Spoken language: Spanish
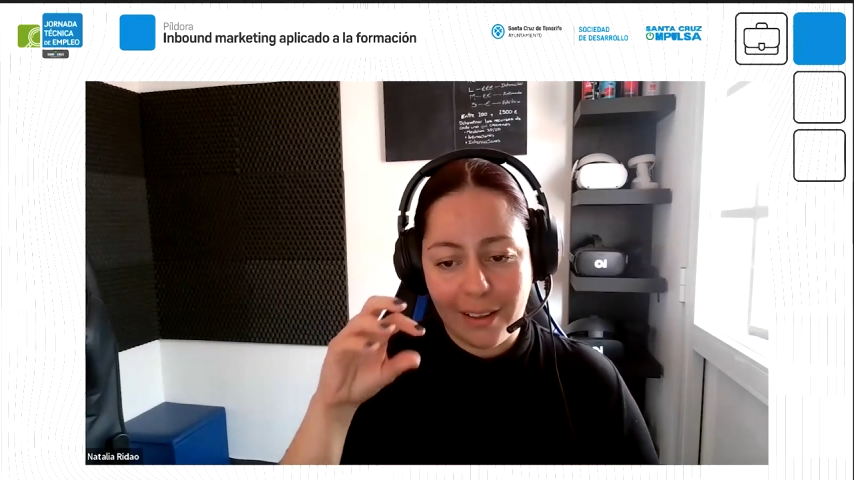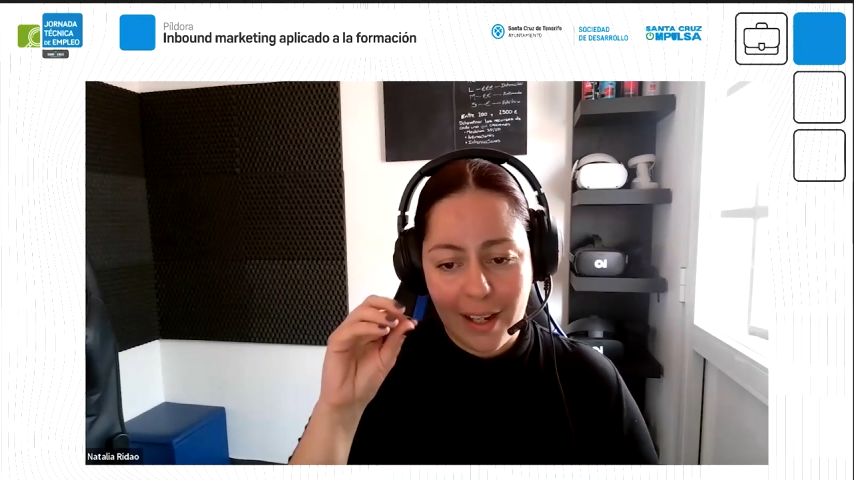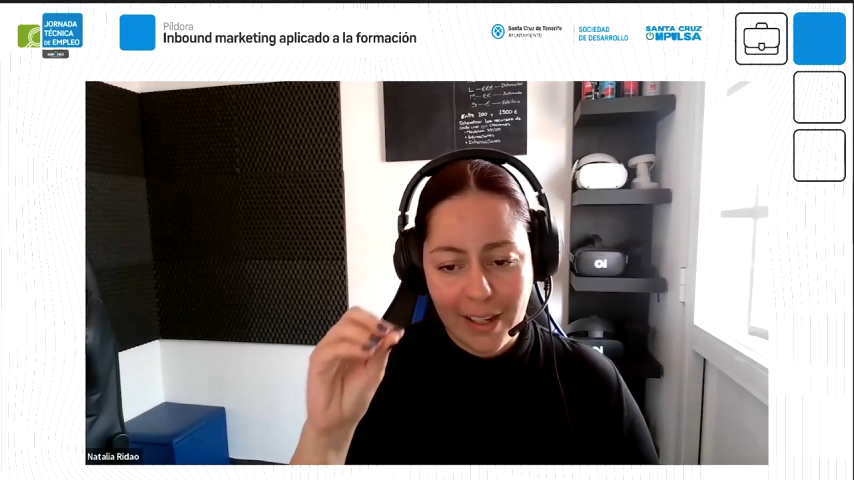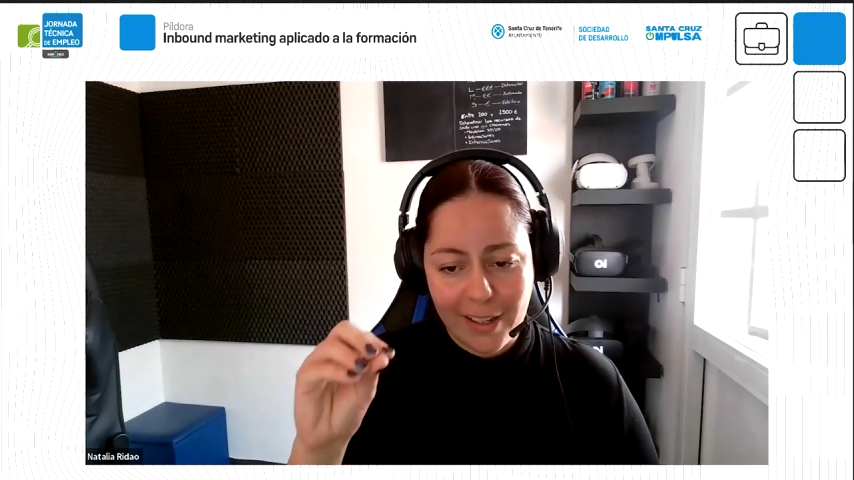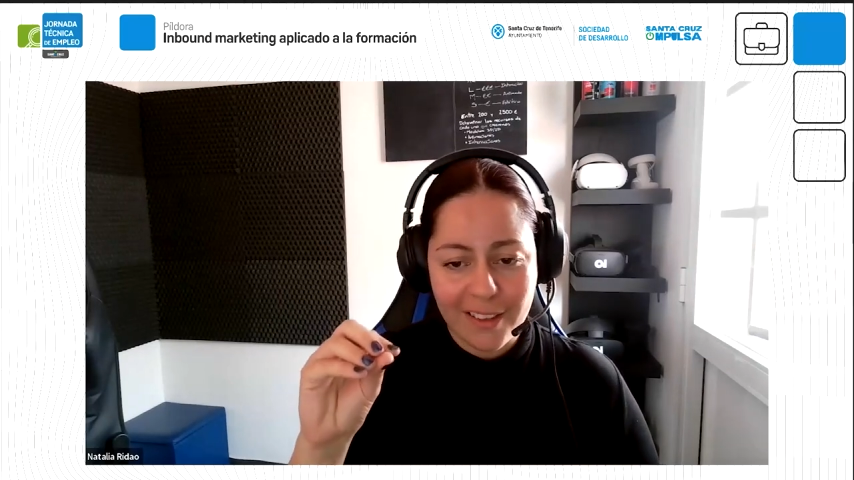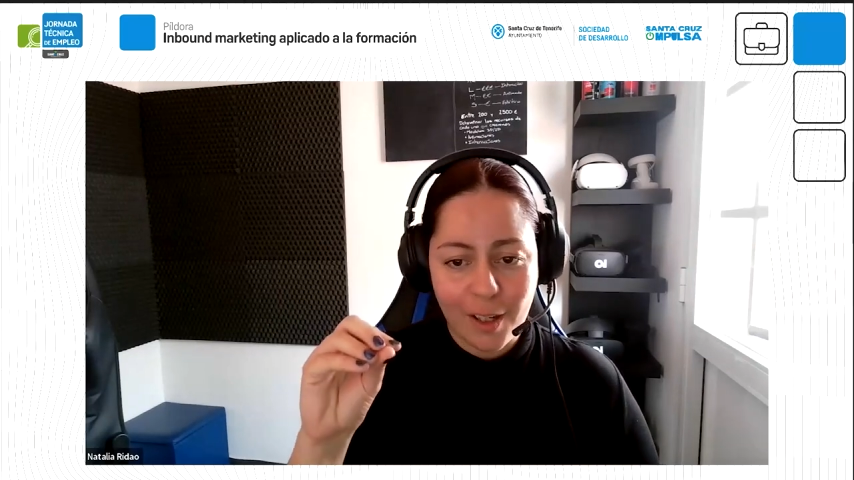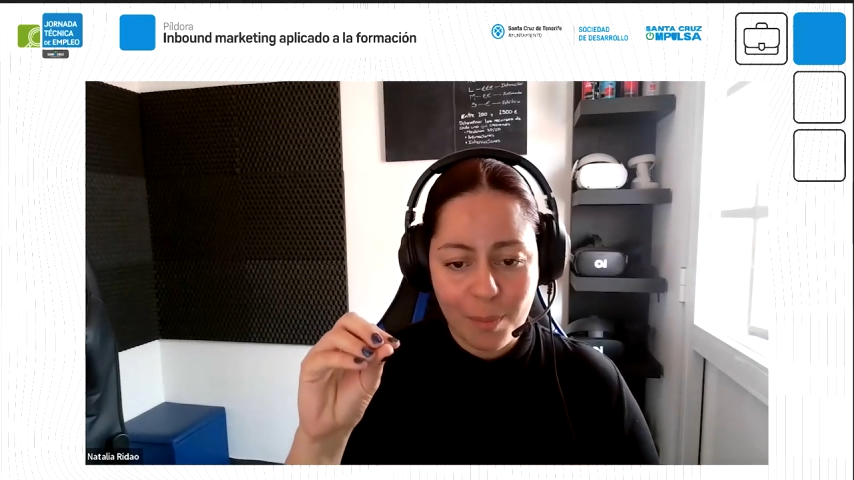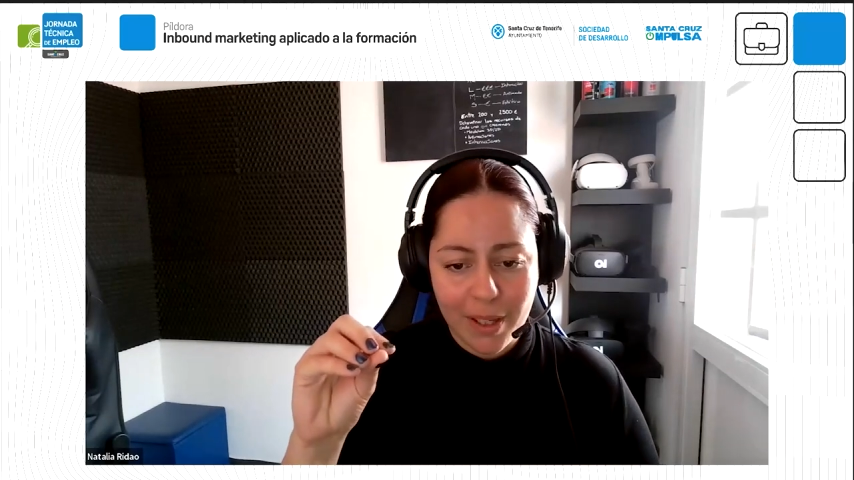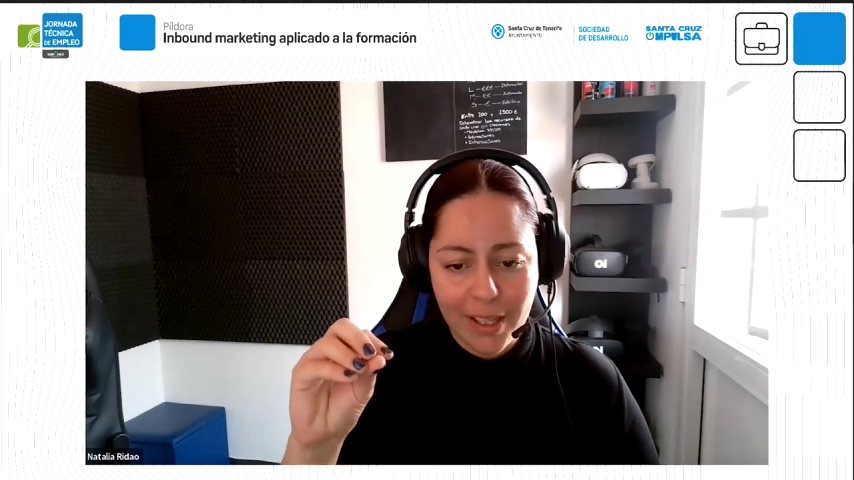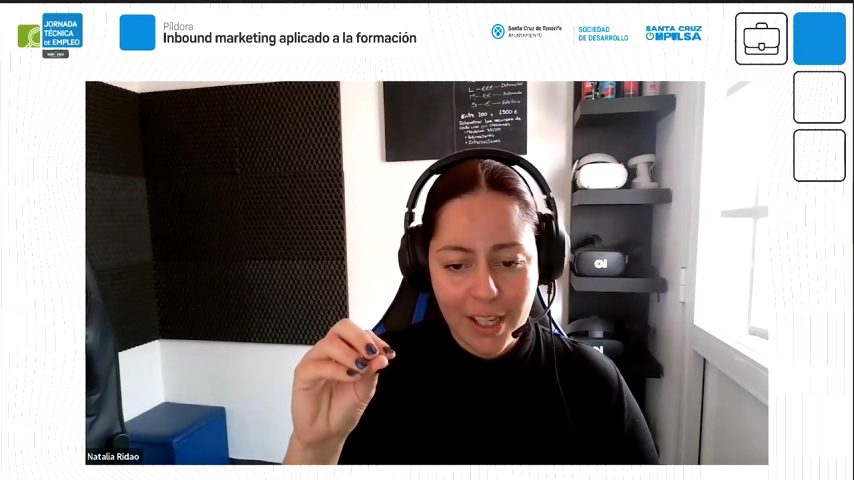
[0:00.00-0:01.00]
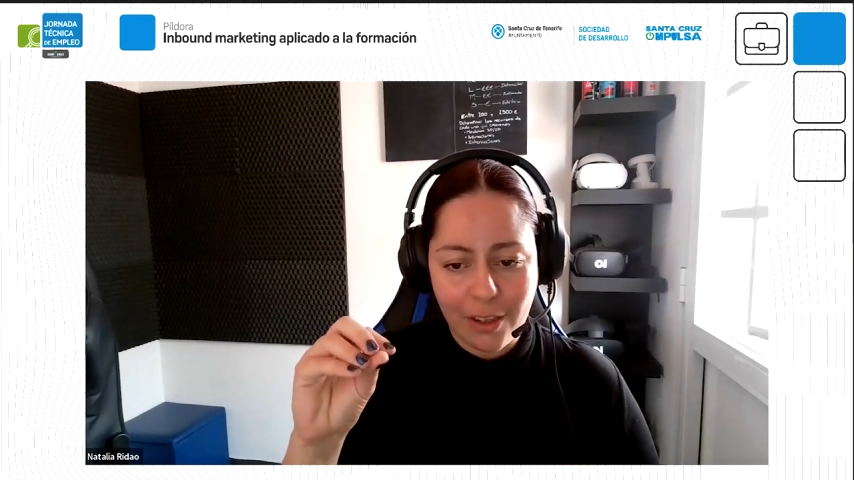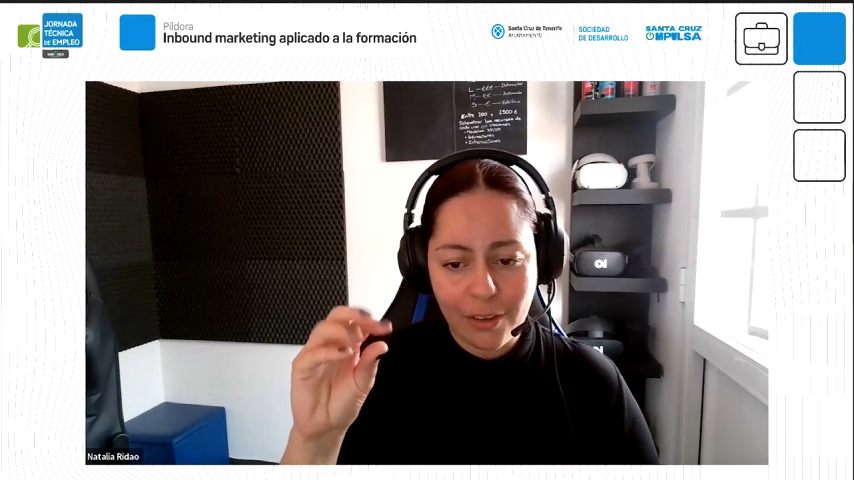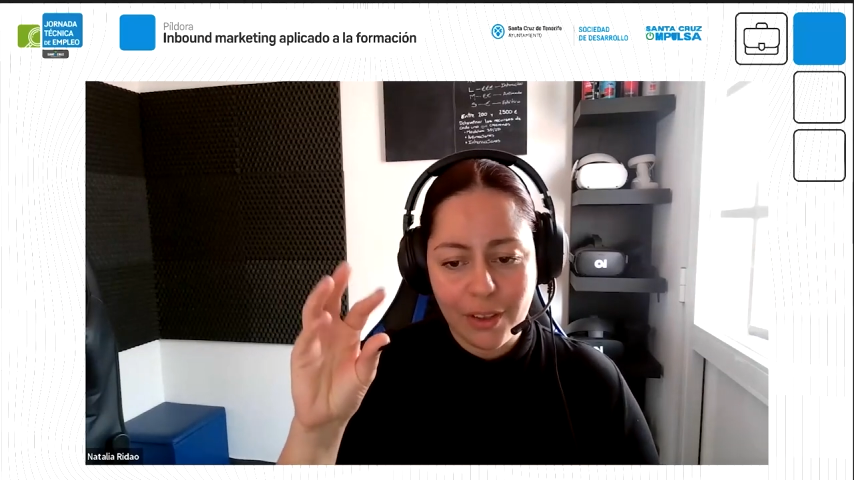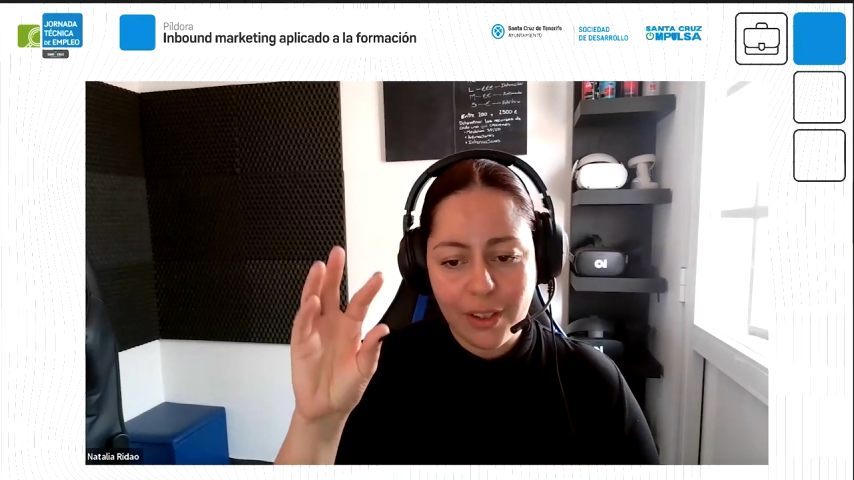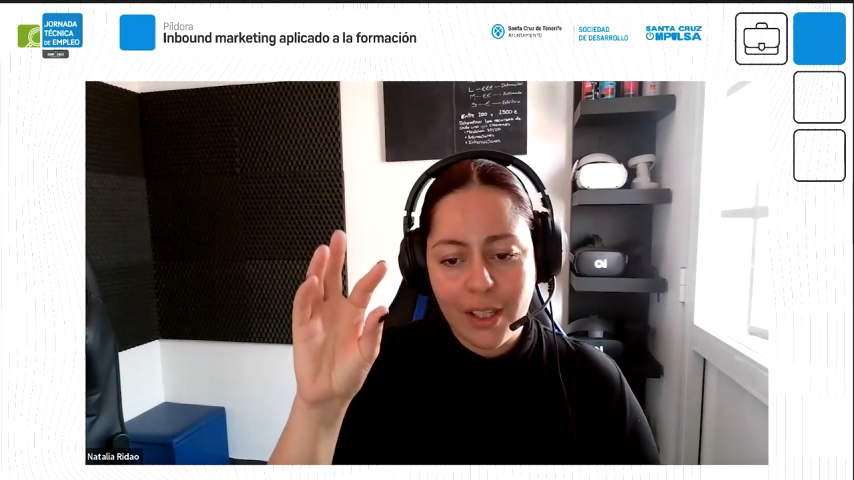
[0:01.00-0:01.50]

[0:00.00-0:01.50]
realiza el pedido